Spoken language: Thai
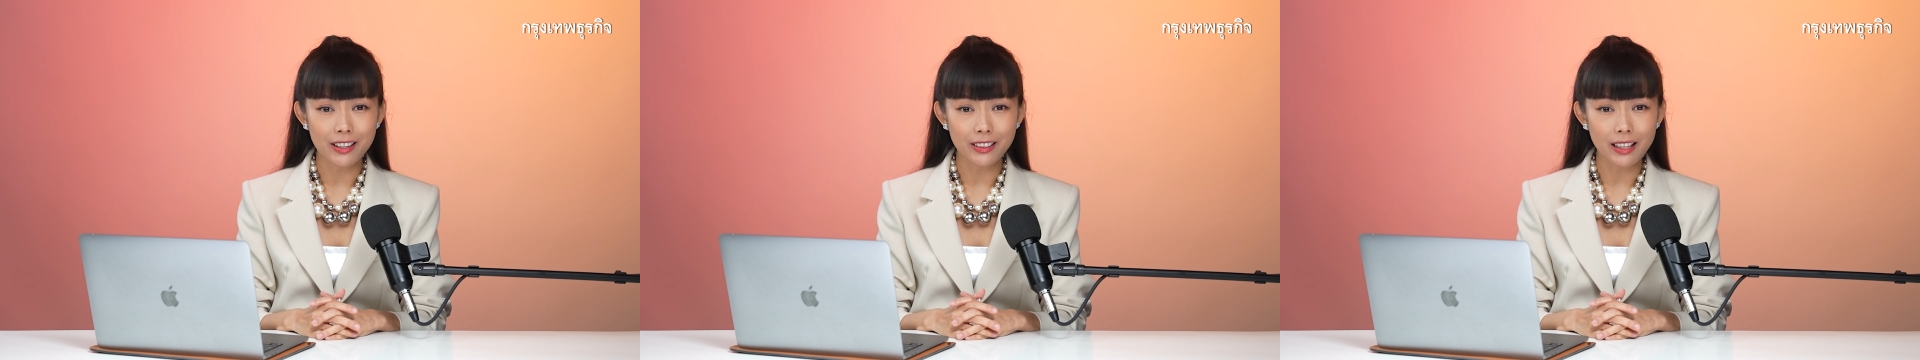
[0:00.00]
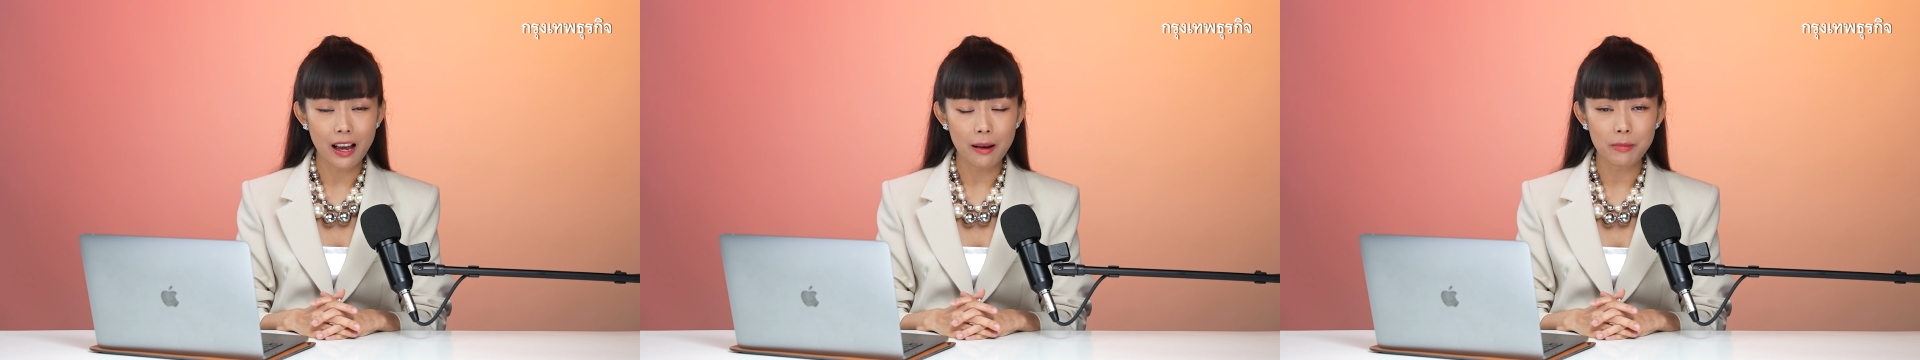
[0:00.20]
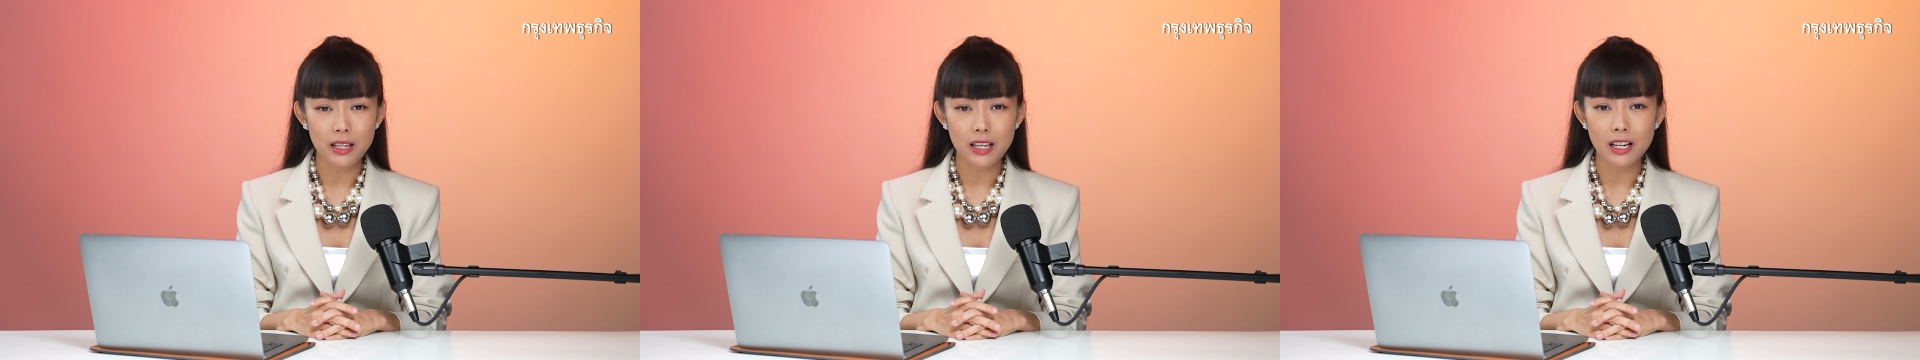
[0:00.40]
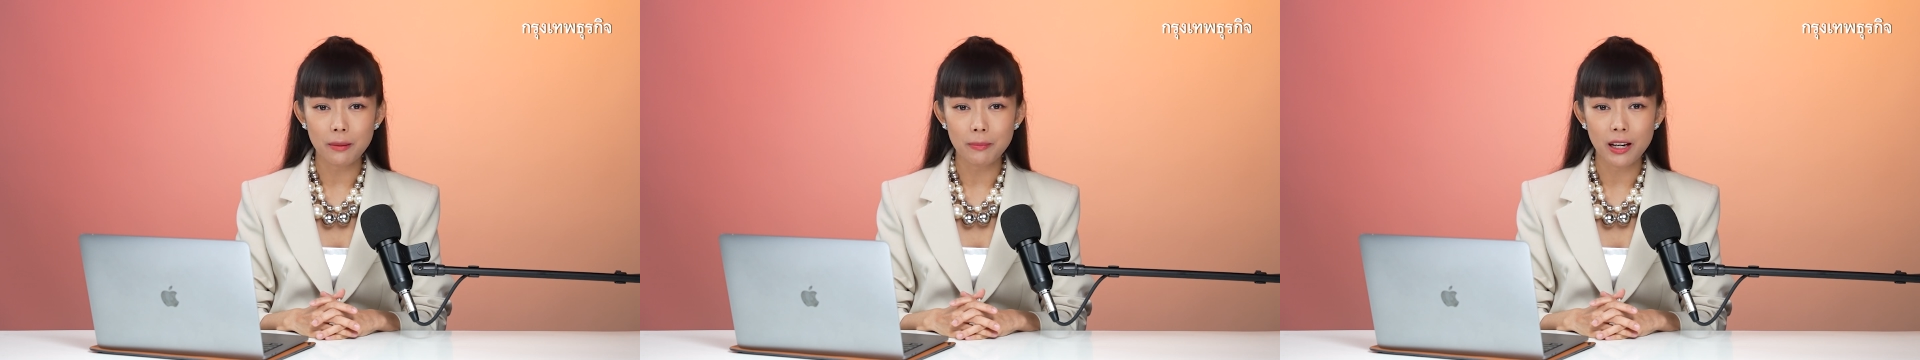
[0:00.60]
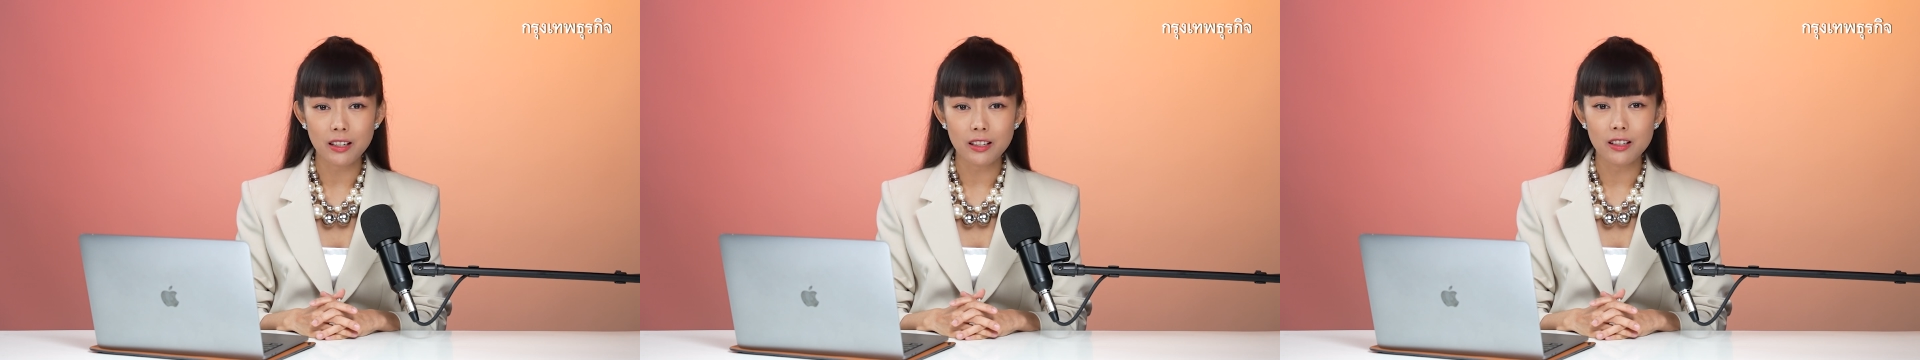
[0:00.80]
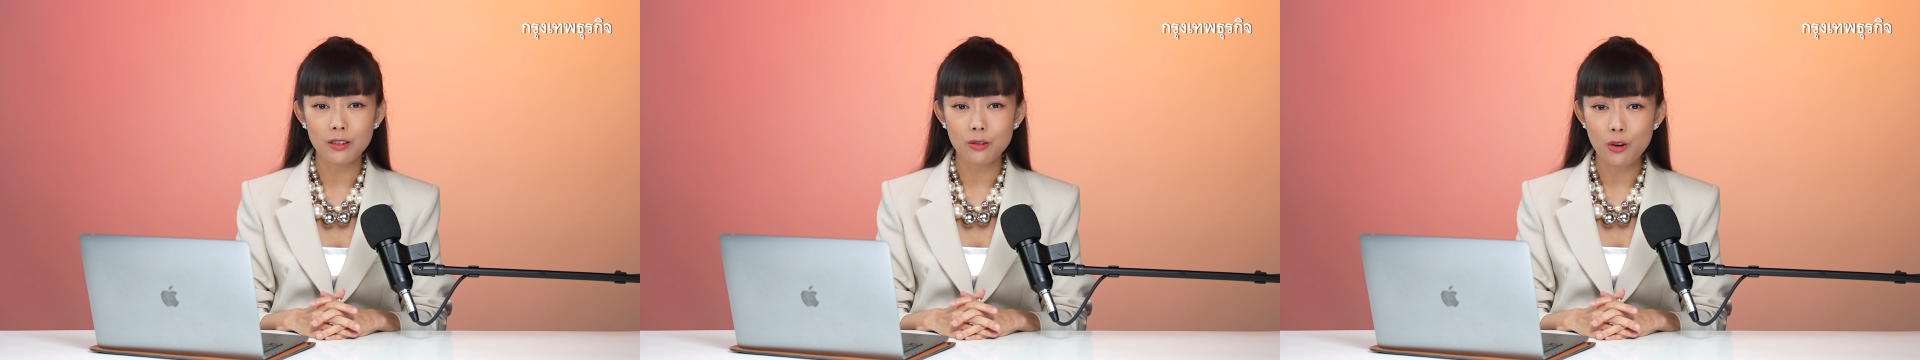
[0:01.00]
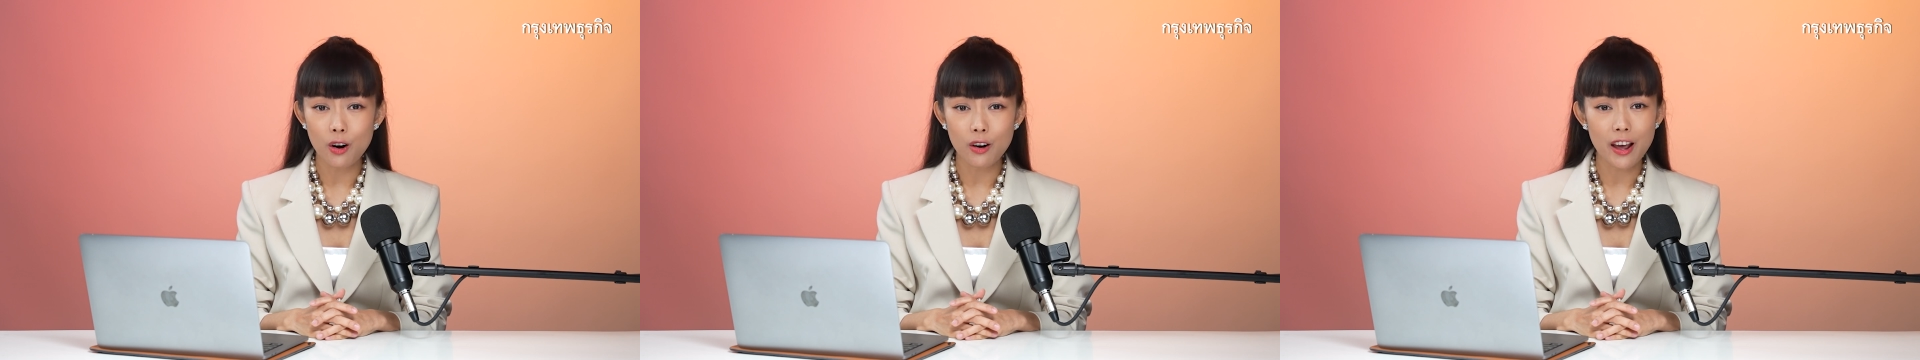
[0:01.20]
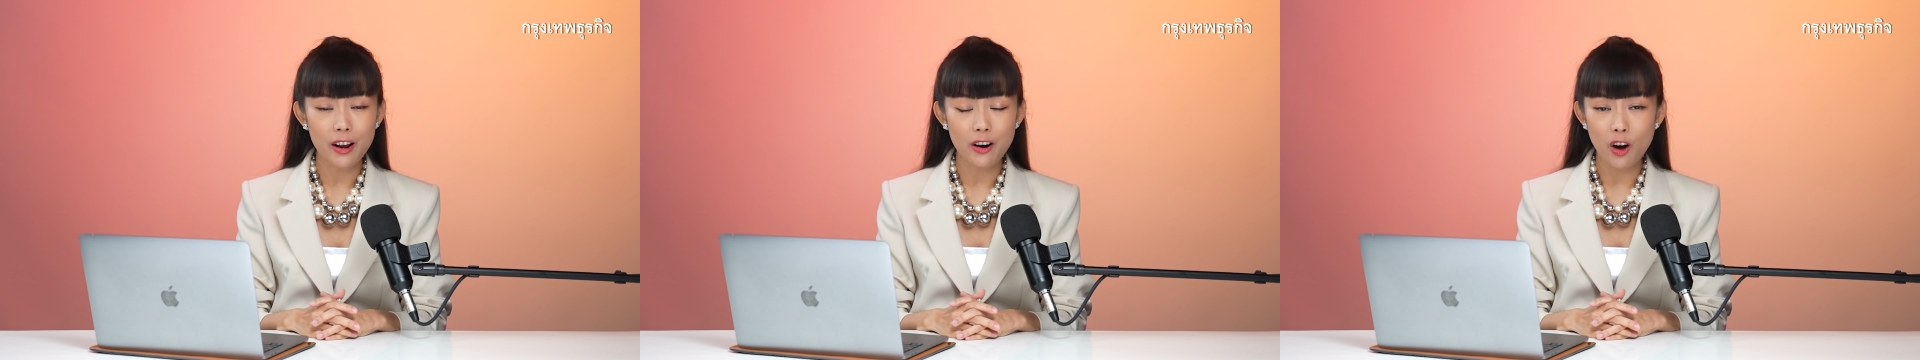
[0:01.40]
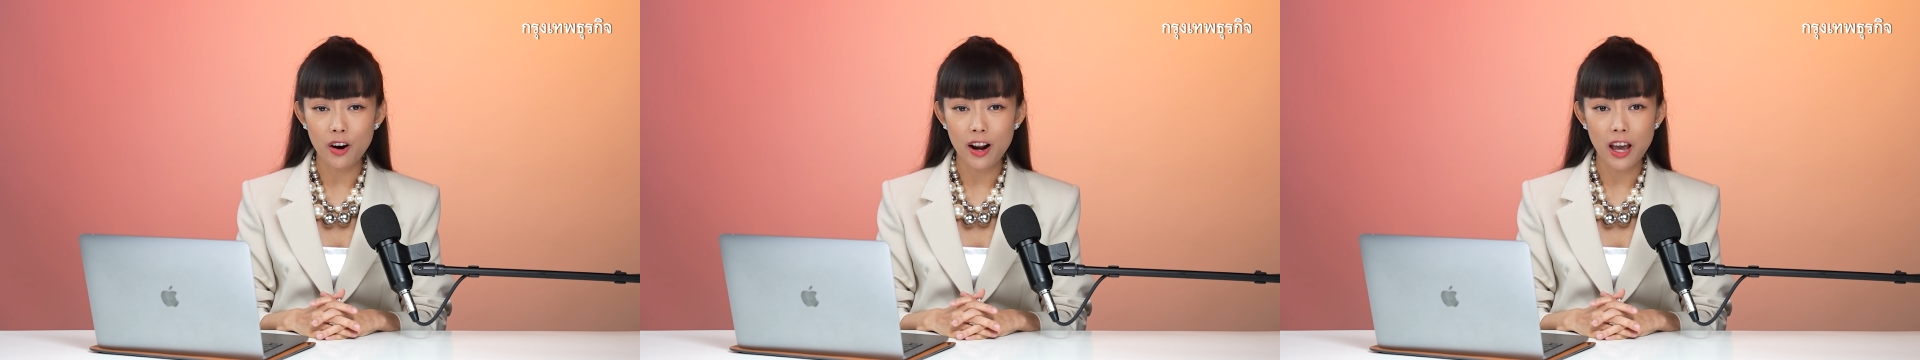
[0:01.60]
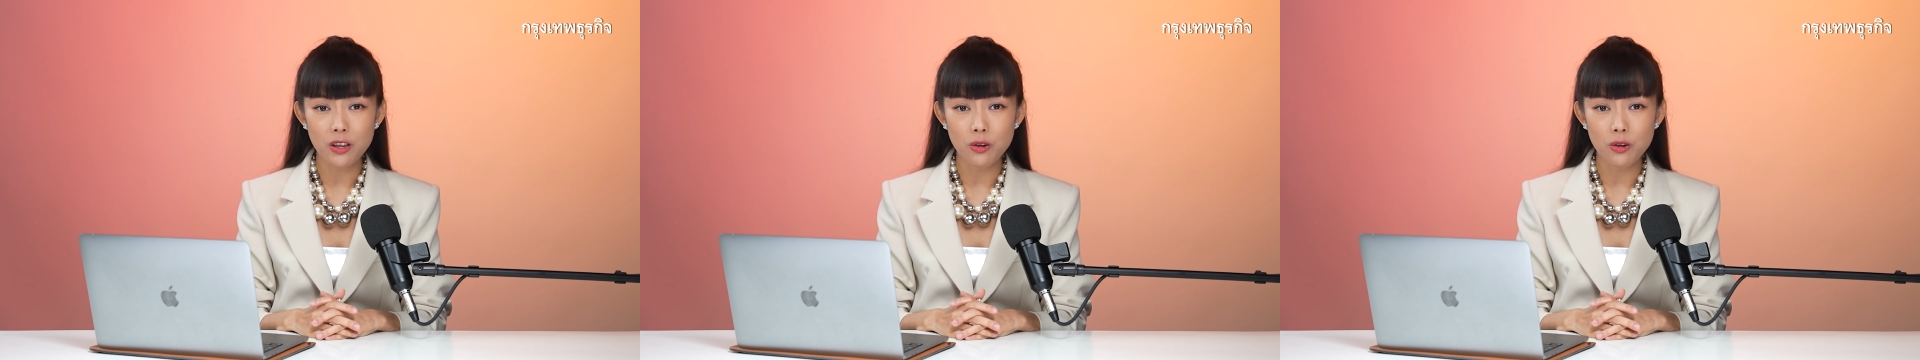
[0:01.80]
ก็ตามที่กำลังยืนร่อแร่ร่อแร่